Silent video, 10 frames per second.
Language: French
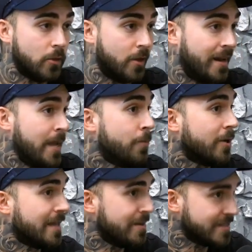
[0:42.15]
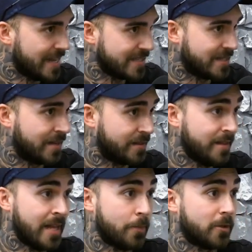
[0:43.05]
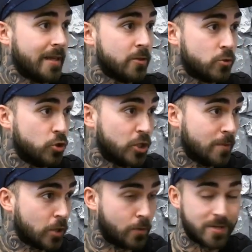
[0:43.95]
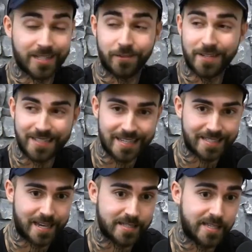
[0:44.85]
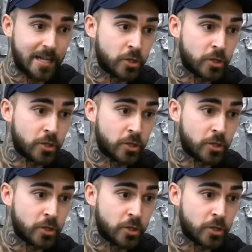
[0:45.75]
de l'importance de la santé, de l'importance du gym comme un service essentiel.